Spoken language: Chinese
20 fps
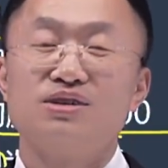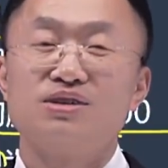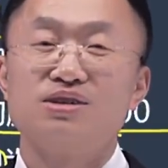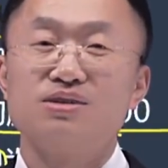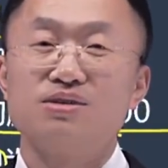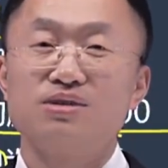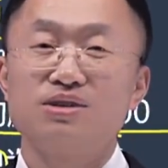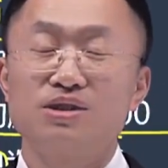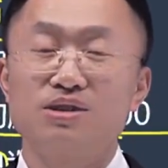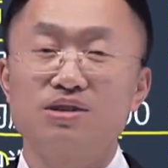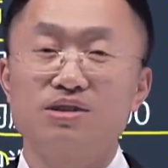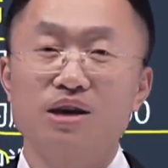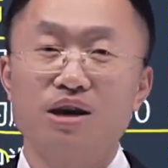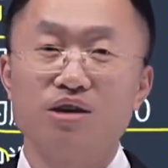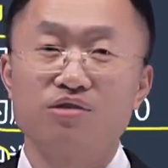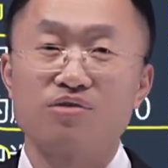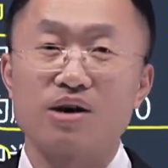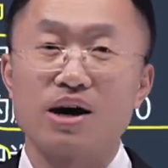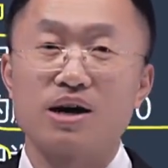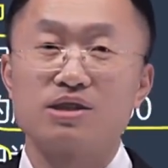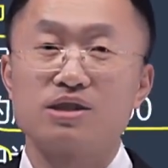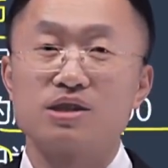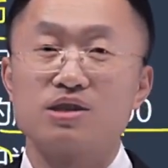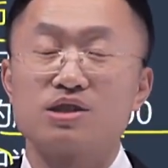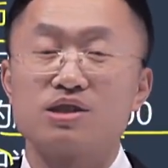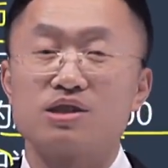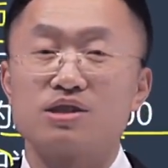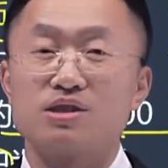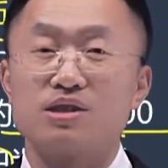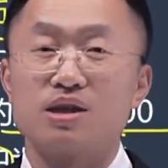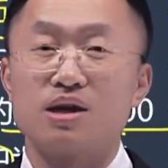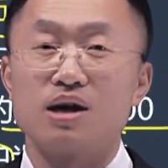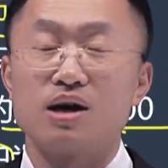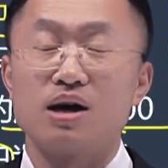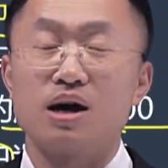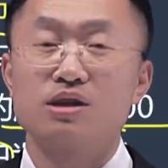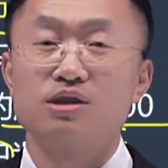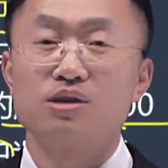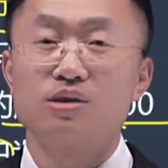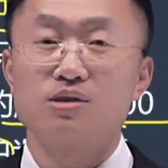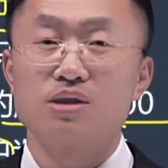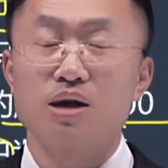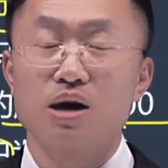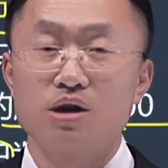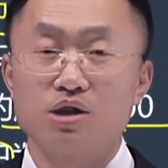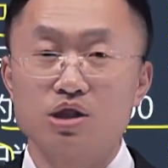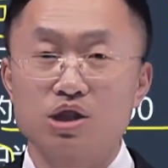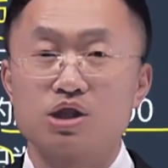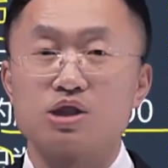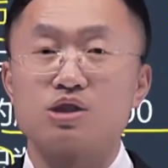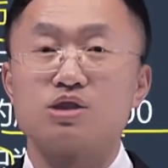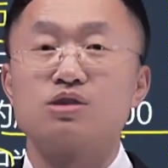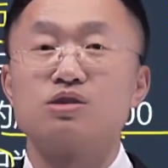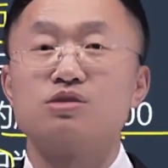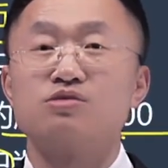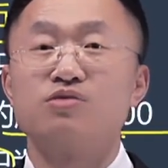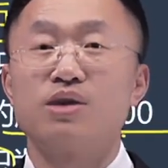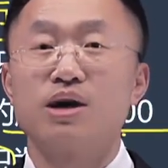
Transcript: 都是在发生时呢，按照当时